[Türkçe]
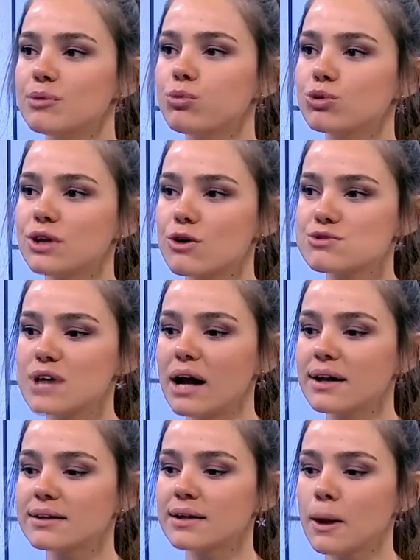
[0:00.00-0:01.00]
E, burada
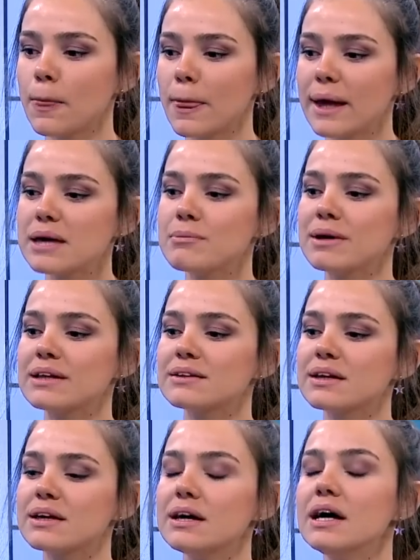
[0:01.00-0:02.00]
özellikle Ekim
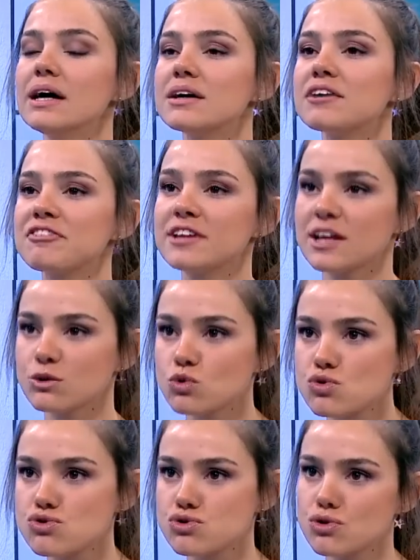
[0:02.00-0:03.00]
ayındaki
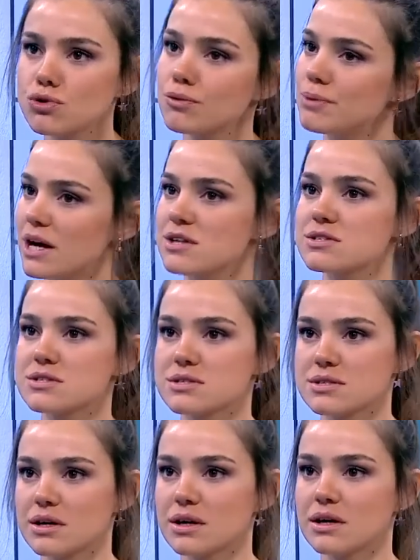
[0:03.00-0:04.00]
rafineri duruşu
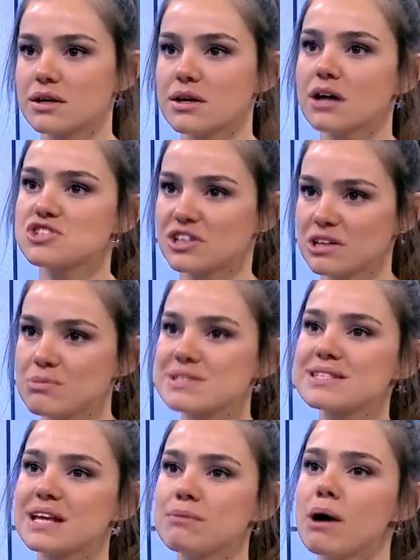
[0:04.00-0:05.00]
biraz e,
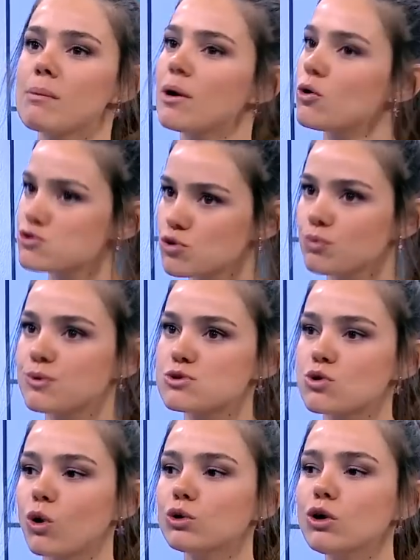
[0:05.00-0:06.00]
açıklamasıyla beraber o
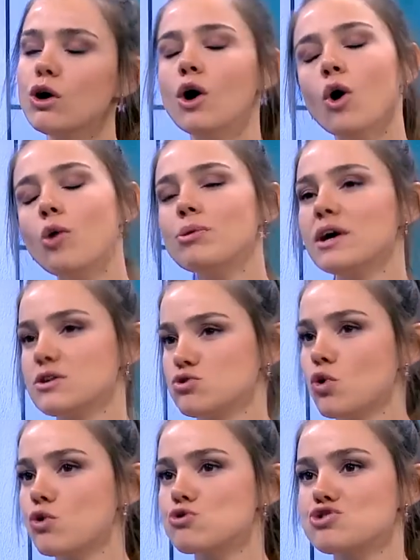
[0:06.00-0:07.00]
sürpriz oldu. O
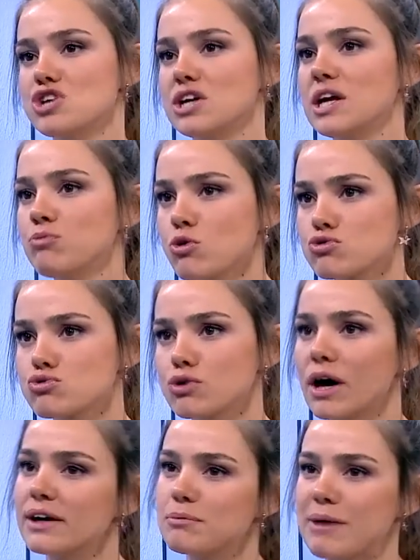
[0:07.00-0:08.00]
biraz dördüncü çeyreği
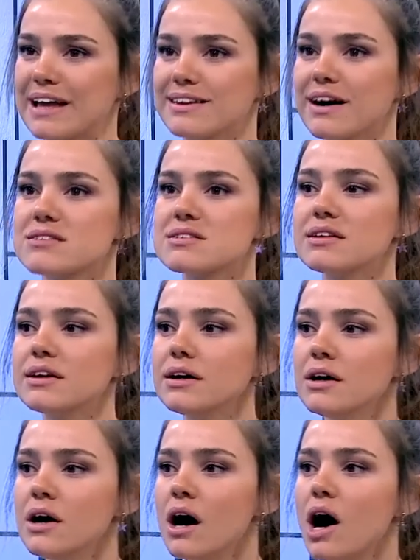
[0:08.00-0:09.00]
bozdu yani
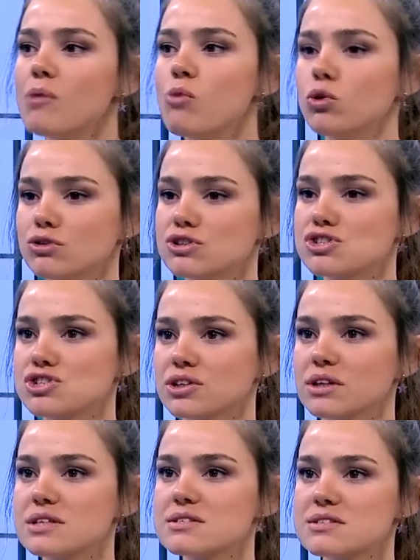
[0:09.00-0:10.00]
beklentileri. Ama onun
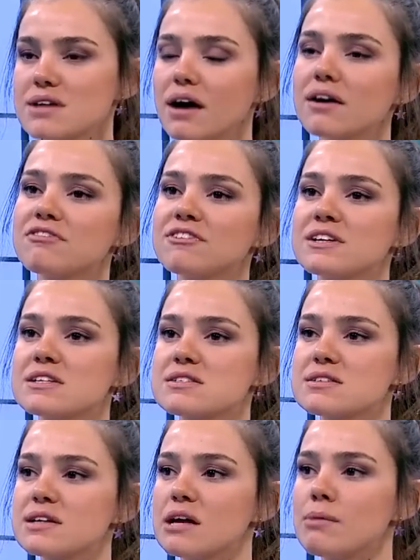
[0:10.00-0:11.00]
dışında Star
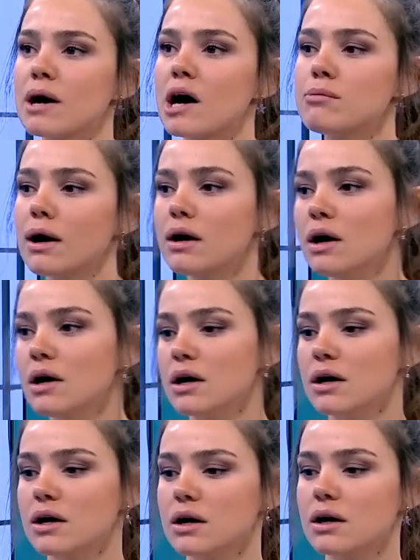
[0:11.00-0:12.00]
rafinerisiyle beraber
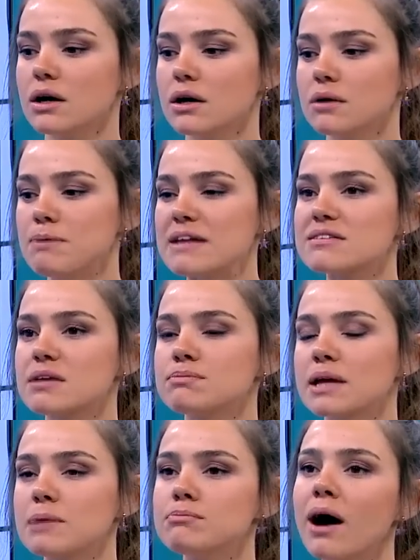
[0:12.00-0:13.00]
e,
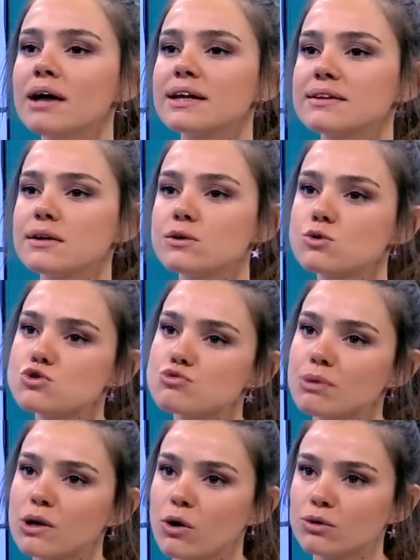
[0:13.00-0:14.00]
Petkim'deki
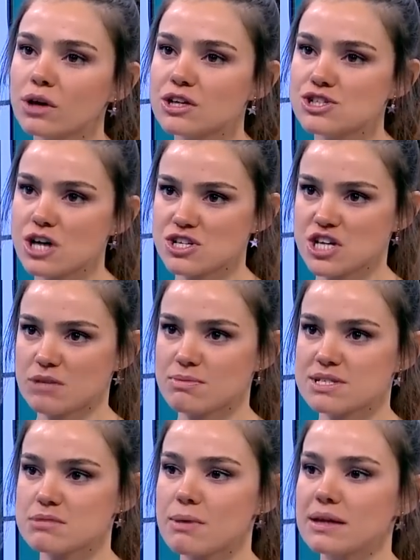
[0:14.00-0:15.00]
maliyetlerin 100 milyon aşağı
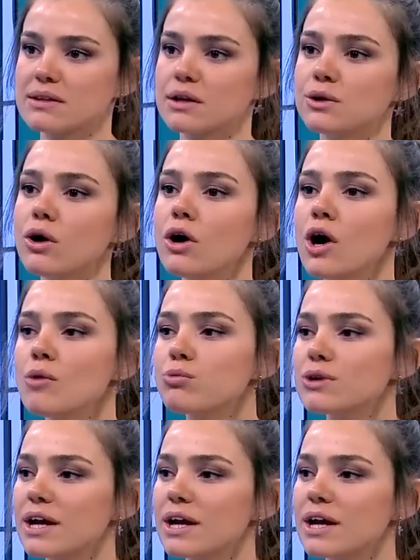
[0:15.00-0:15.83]
çekmesi bekleniyor bekleniyor.